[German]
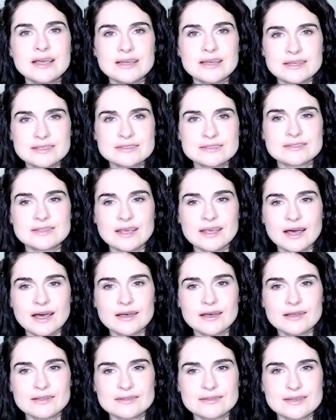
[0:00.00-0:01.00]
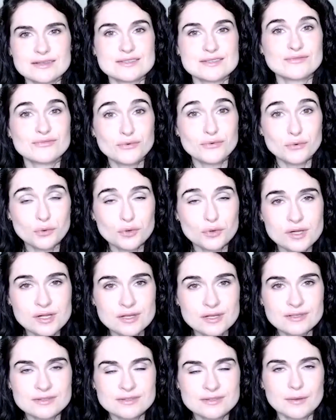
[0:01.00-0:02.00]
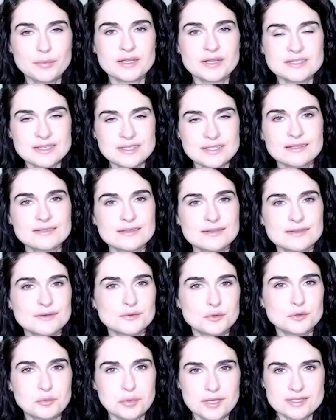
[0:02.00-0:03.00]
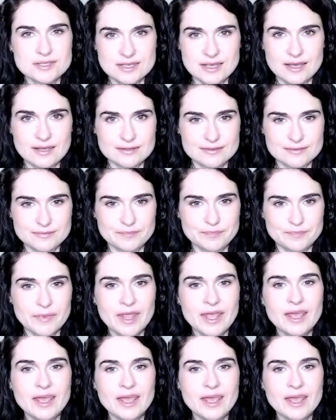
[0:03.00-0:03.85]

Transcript: ist ja das Wohl der Patientinnen und Patienten.